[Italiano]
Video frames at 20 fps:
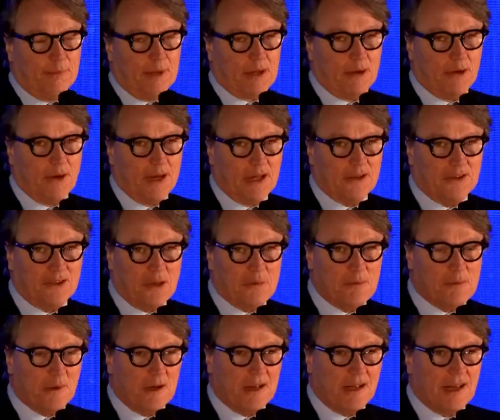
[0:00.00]
per noi è
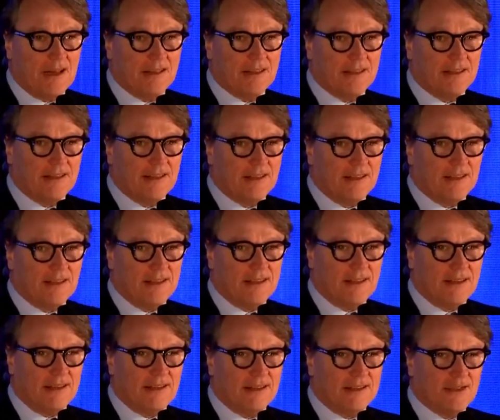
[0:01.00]
sempre una
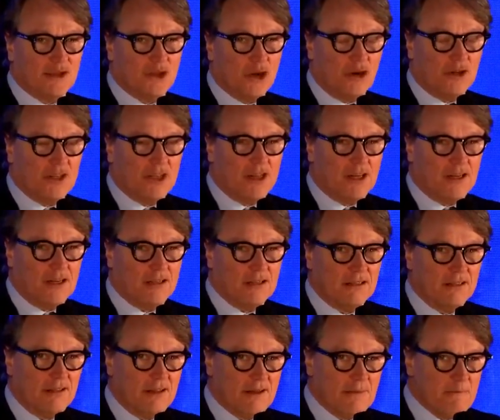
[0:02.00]
grande
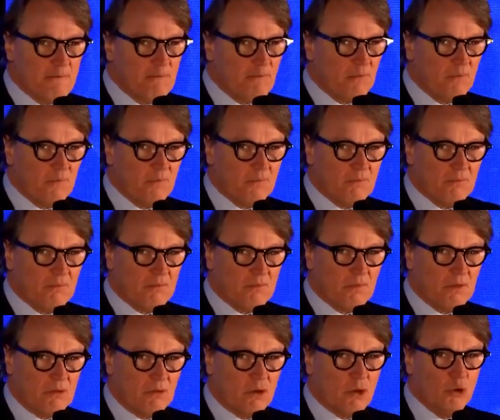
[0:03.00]
gioia
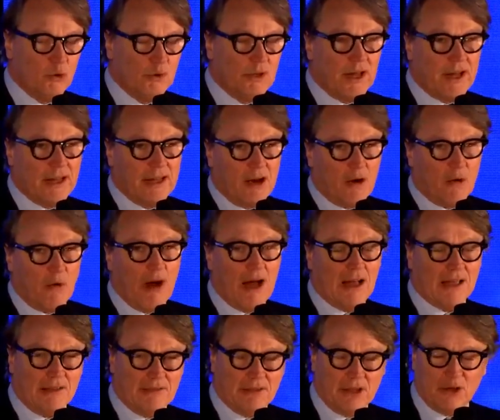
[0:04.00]
chiudere da
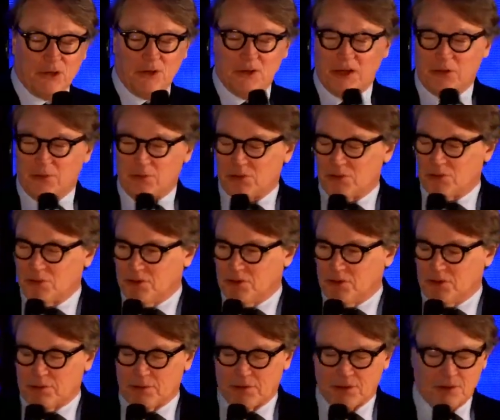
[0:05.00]
qua, da Verona,
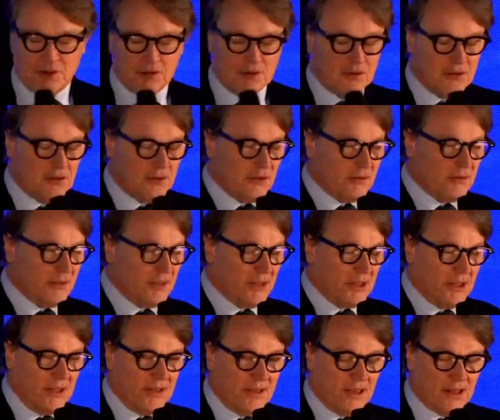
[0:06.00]
questo, questo, questa
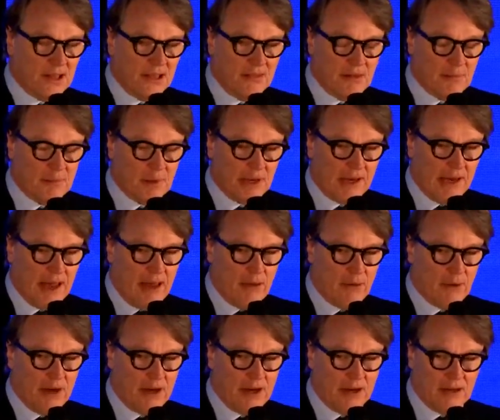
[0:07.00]
iniziativa perché è
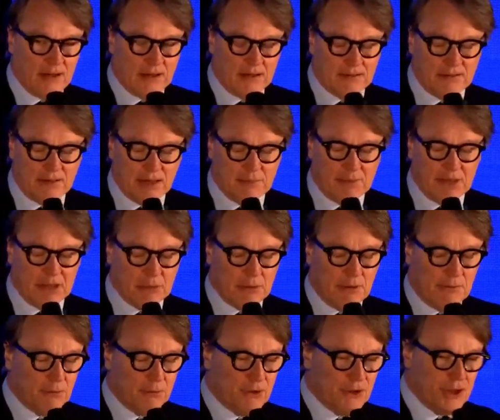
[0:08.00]
una, veramente
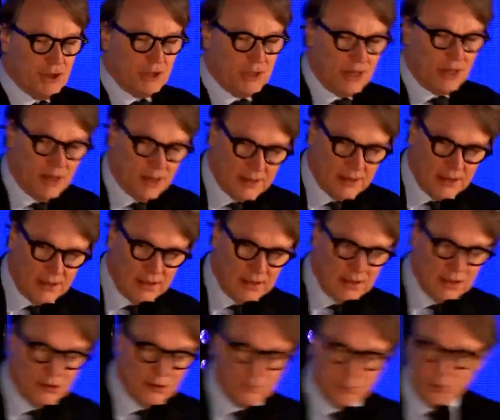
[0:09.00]
una fucina di,
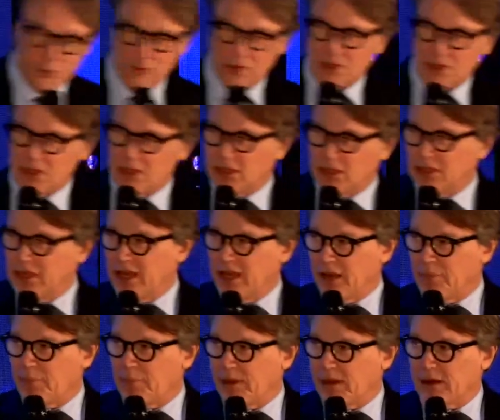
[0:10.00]
di, spunti, di
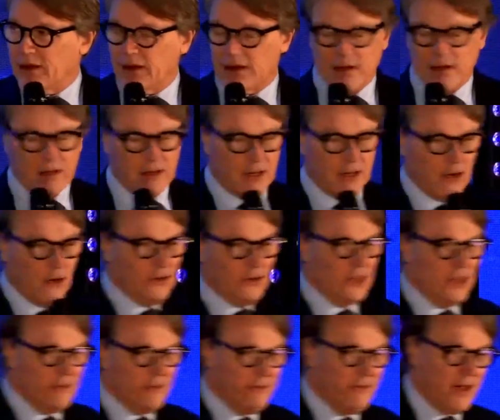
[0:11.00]
idee per le
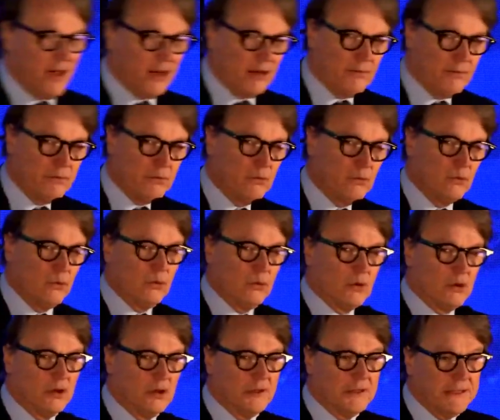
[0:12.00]
cose da fare in
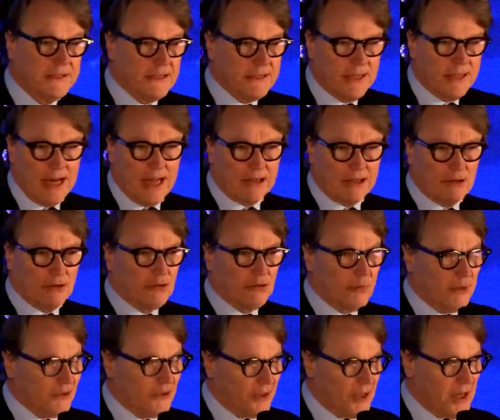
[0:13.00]
futuro. Tra l'altro
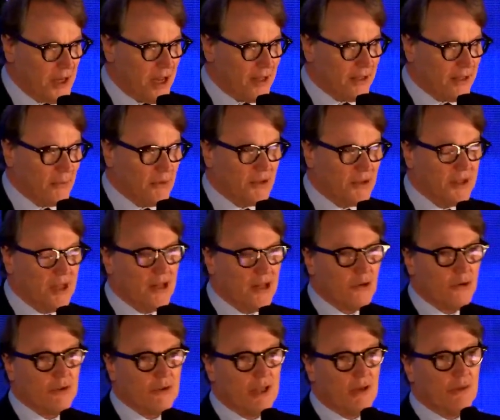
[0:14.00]
sono segnata
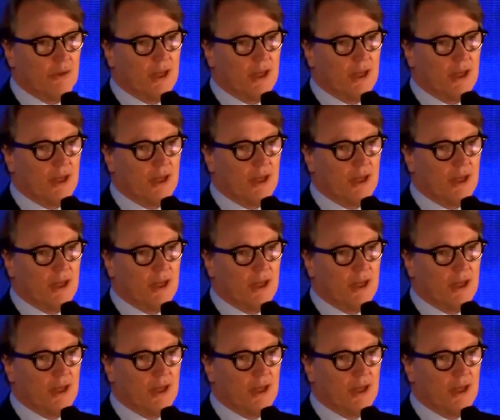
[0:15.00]
quest'anno